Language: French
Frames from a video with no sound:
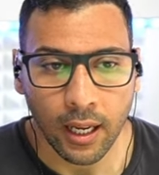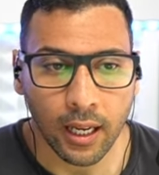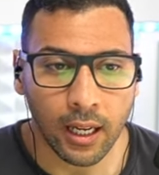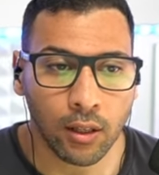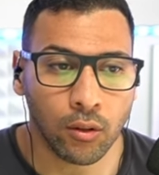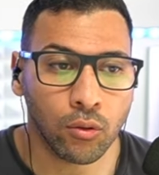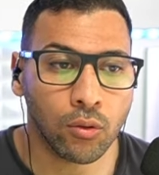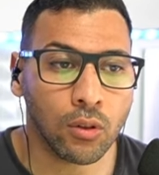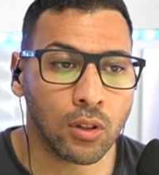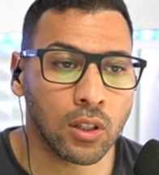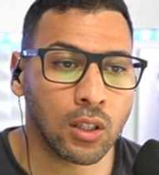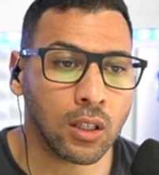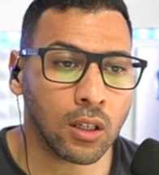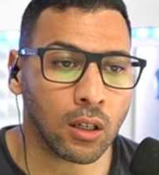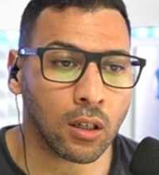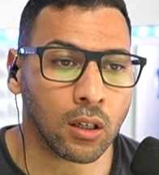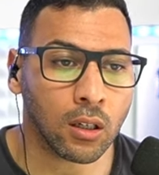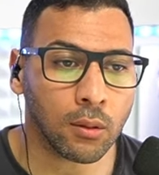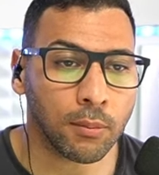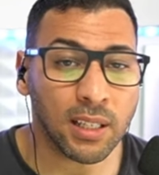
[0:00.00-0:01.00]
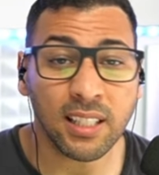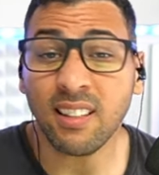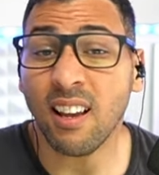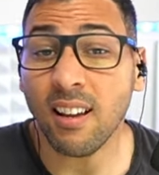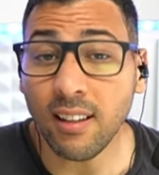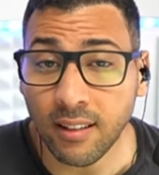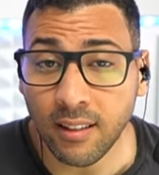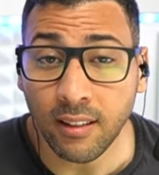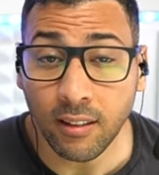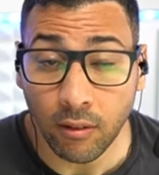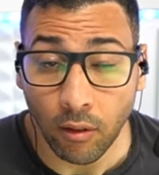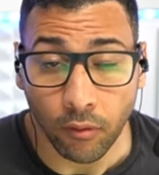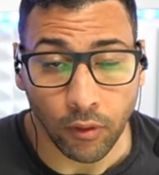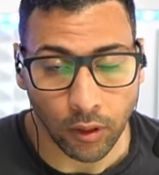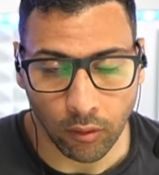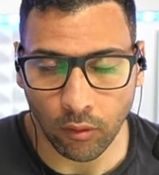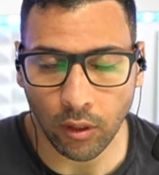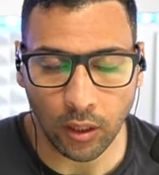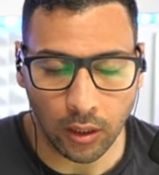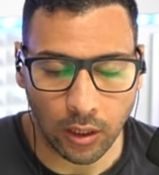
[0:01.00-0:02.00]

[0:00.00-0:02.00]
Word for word: et de se dire, bah, ça existe en fait.